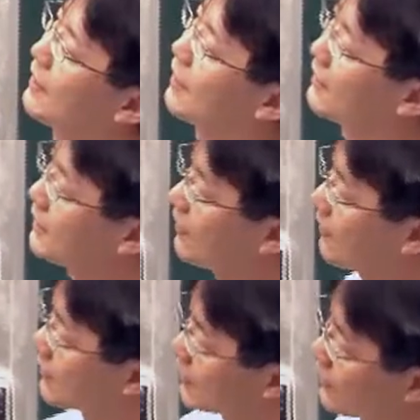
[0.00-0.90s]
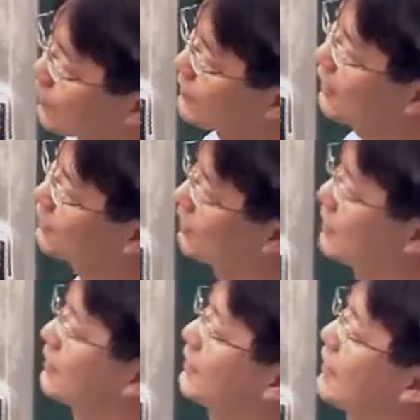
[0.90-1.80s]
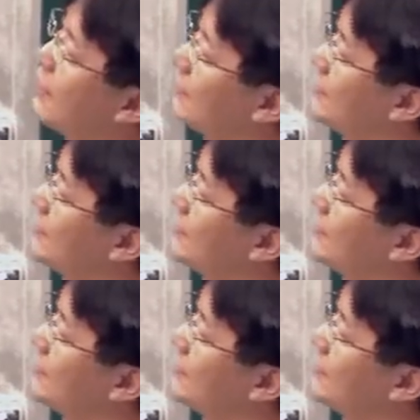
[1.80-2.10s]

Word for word: 然后利用这个互相垂直的道